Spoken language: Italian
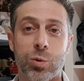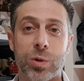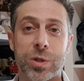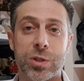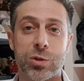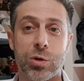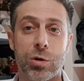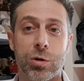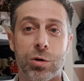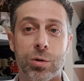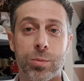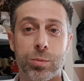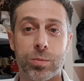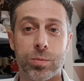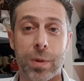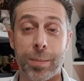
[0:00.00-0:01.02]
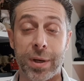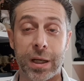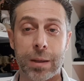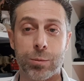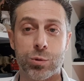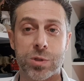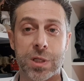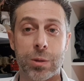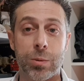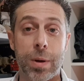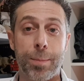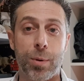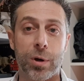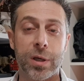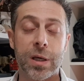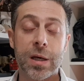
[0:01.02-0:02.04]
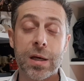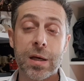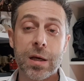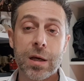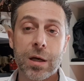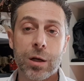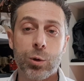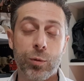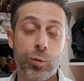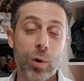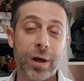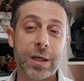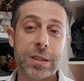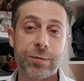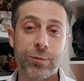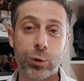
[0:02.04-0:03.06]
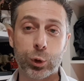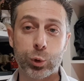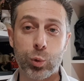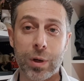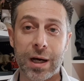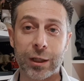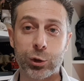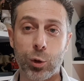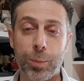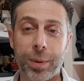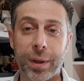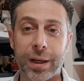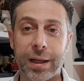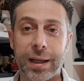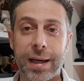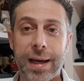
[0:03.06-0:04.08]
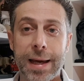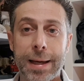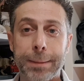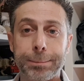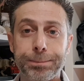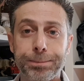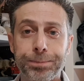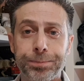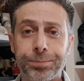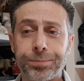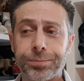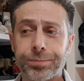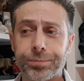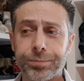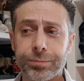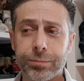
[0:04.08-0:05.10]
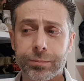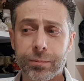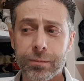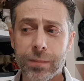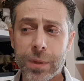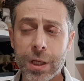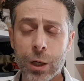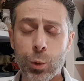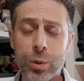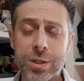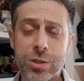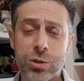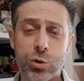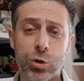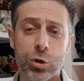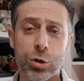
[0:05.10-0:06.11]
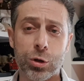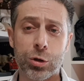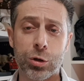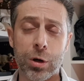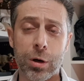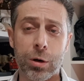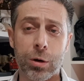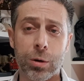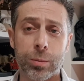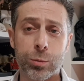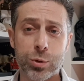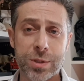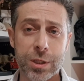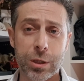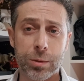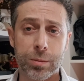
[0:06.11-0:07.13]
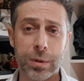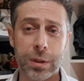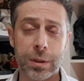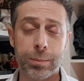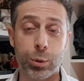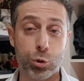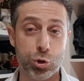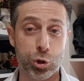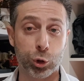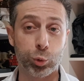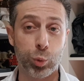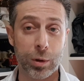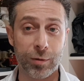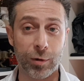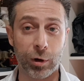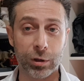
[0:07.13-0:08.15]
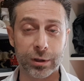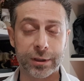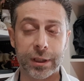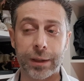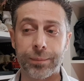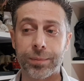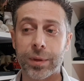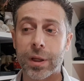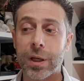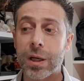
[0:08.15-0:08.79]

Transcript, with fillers: questo American Museum e poi lui fu anche sfortunato perché mh, mm, questo museum bruciò due volte